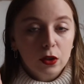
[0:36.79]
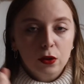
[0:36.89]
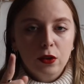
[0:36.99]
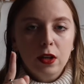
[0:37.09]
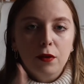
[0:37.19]

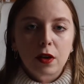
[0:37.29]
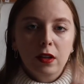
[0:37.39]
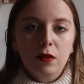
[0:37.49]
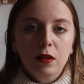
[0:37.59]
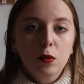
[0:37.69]
je tenais à faire
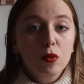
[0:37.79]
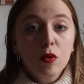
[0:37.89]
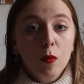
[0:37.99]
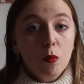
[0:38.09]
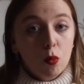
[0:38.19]
cette vidéo pour
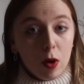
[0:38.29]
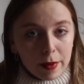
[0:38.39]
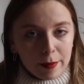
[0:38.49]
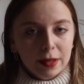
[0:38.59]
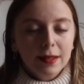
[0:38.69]

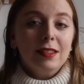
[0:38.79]
moi-même.